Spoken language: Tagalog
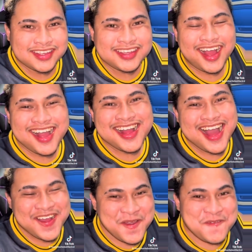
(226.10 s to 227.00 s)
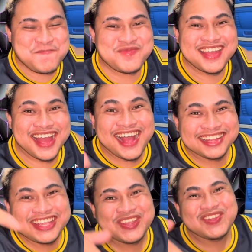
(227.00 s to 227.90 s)
Tama lang.
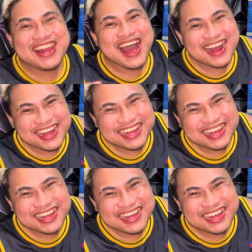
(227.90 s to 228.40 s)
Hanggang dito na lang.